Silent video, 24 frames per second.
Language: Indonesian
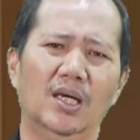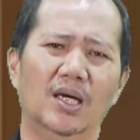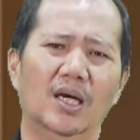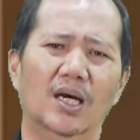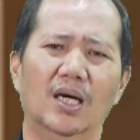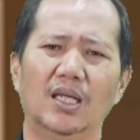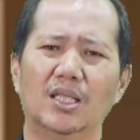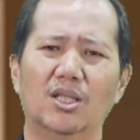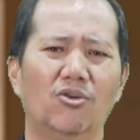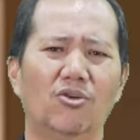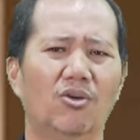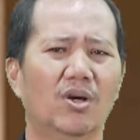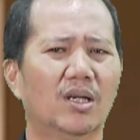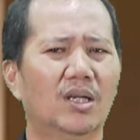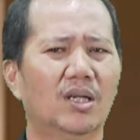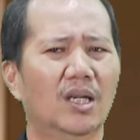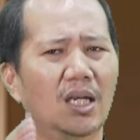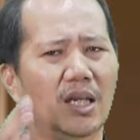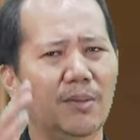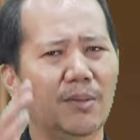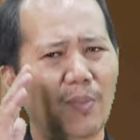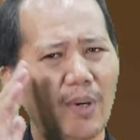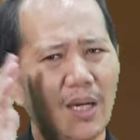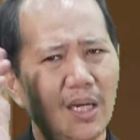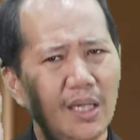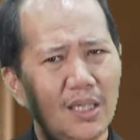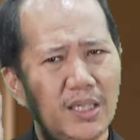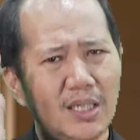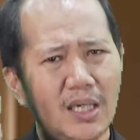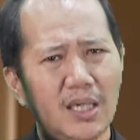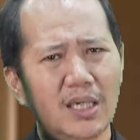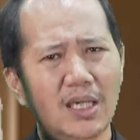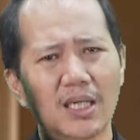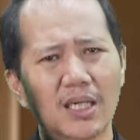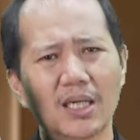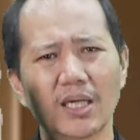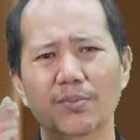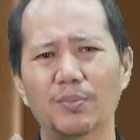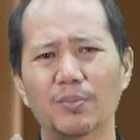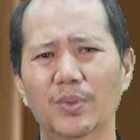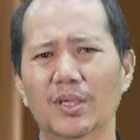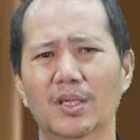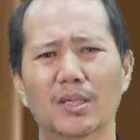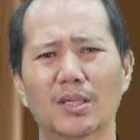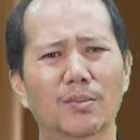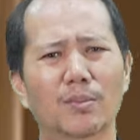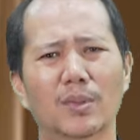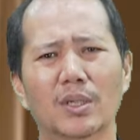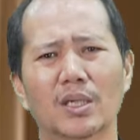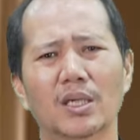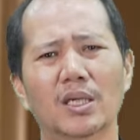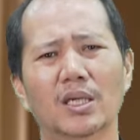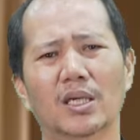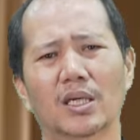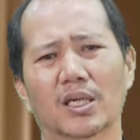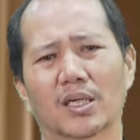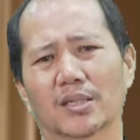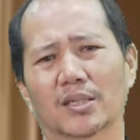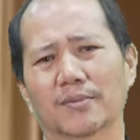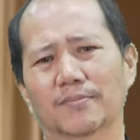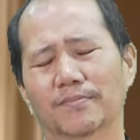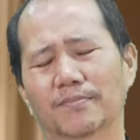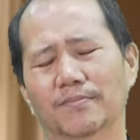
atau karena lemahnya daya pikir mereka